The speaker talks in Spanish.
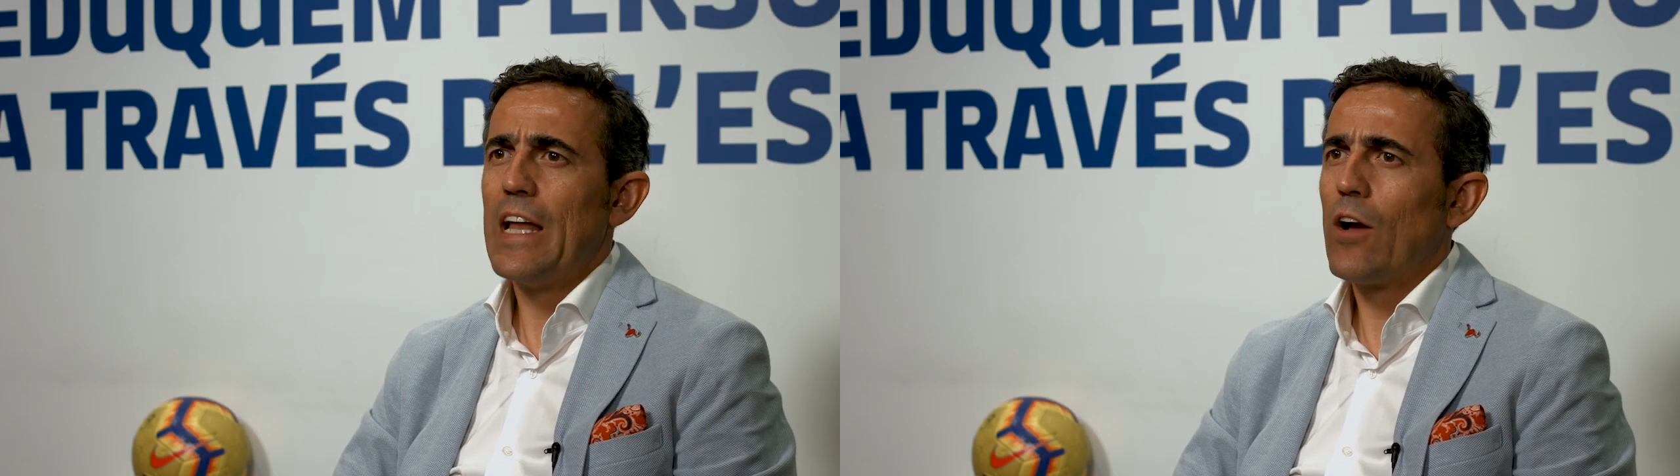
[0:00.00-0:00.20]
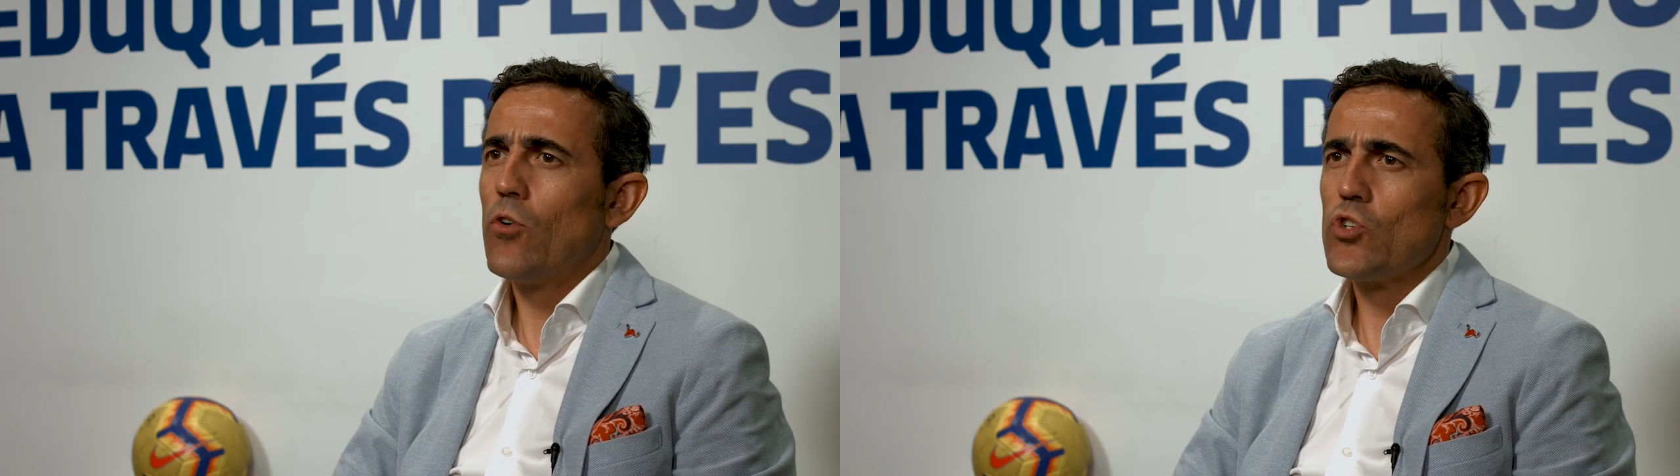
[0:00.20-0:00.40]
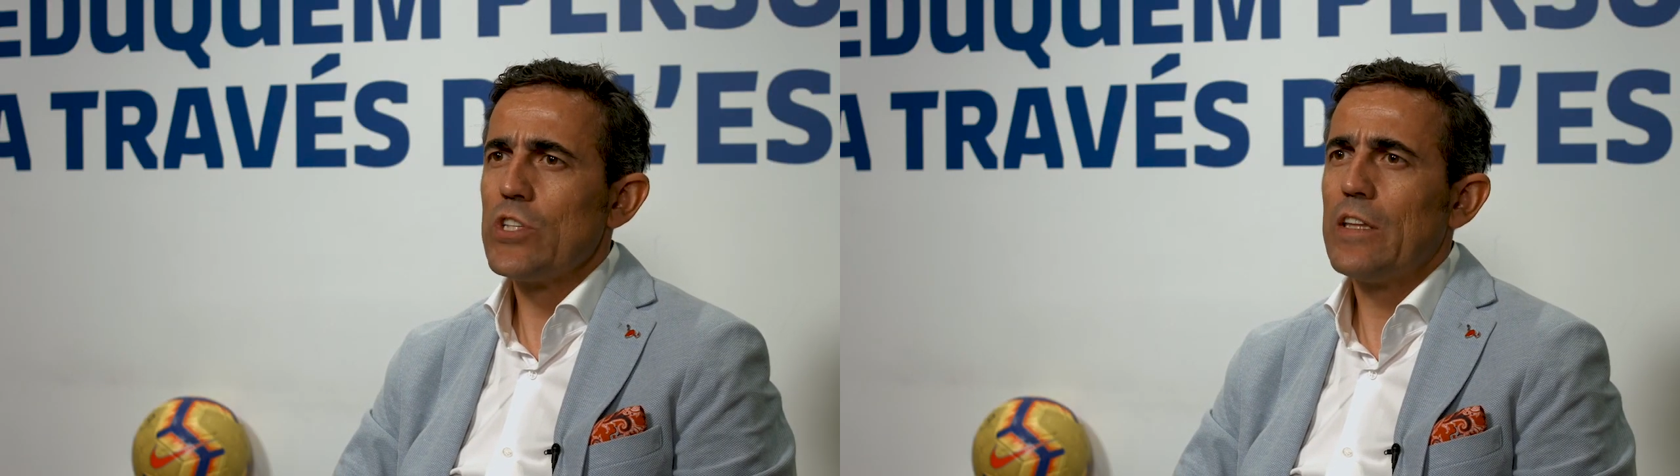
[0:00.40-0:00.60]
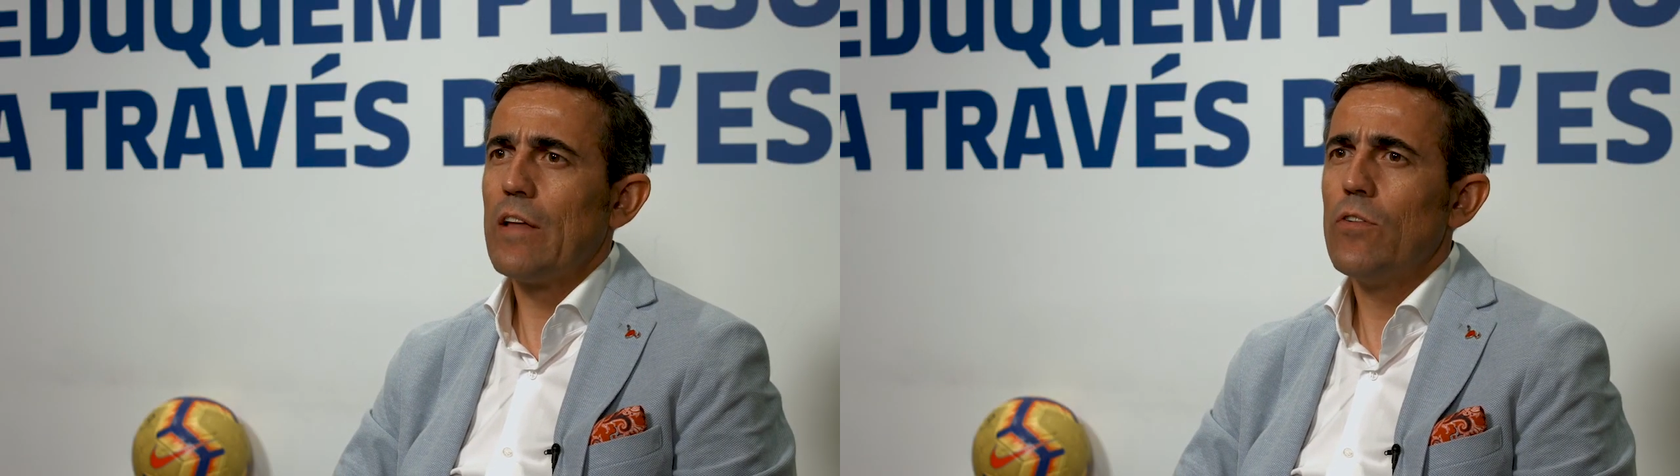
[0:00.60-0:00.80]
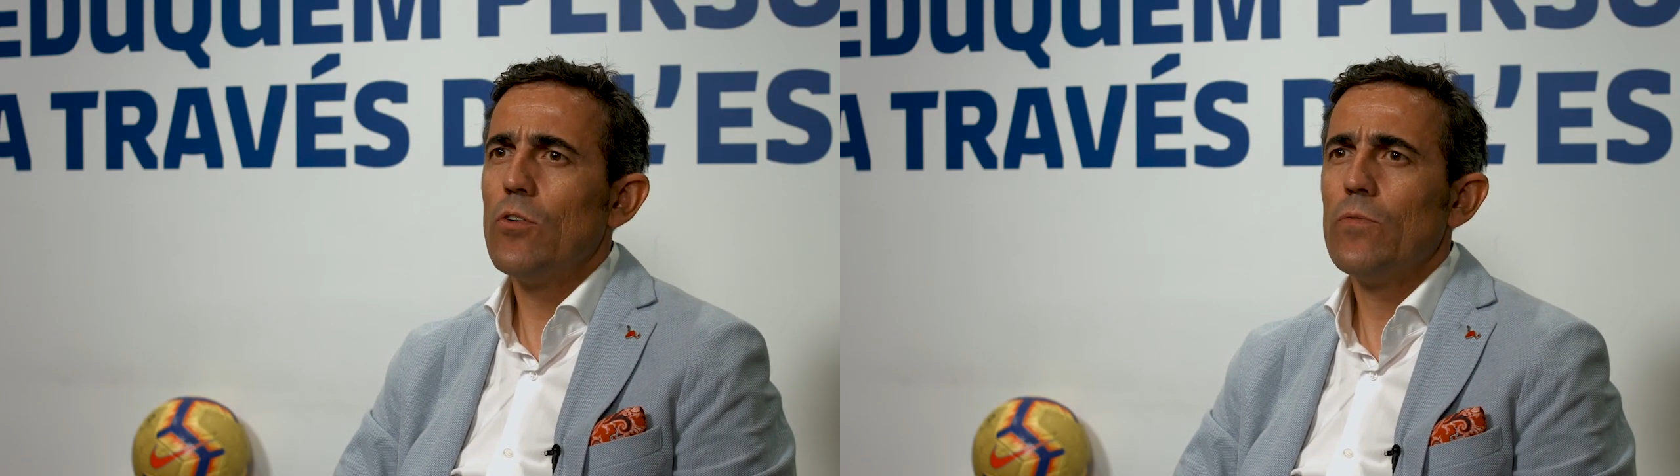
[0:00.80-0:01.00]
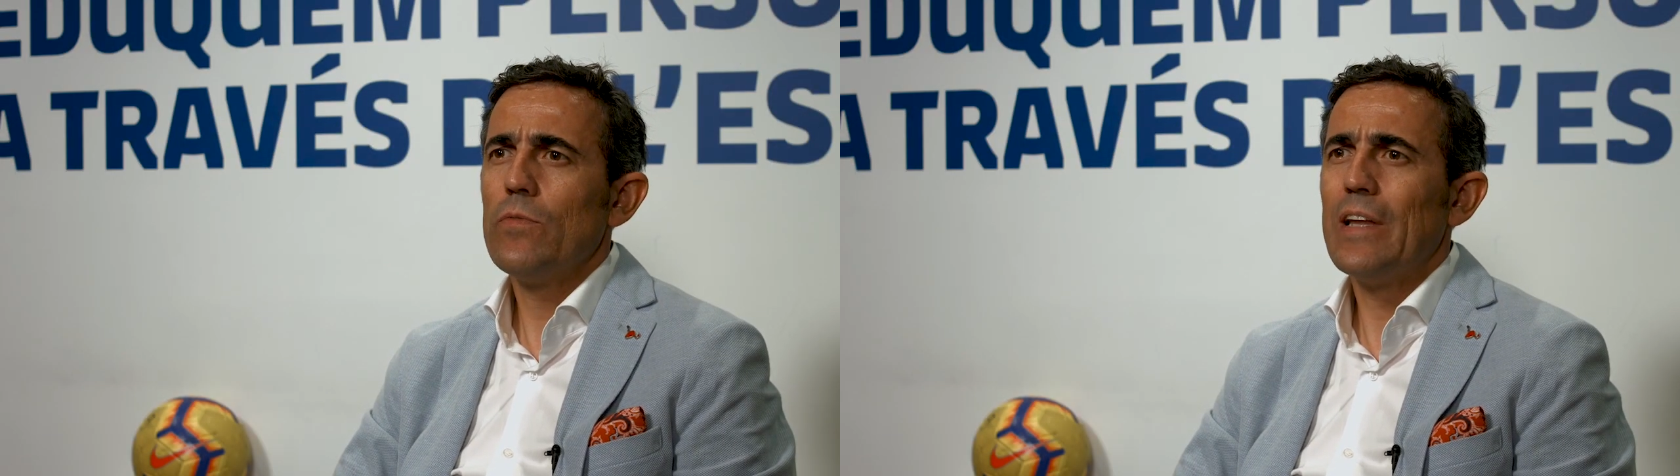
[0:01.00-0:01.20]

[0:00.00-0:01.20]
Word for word: la constatación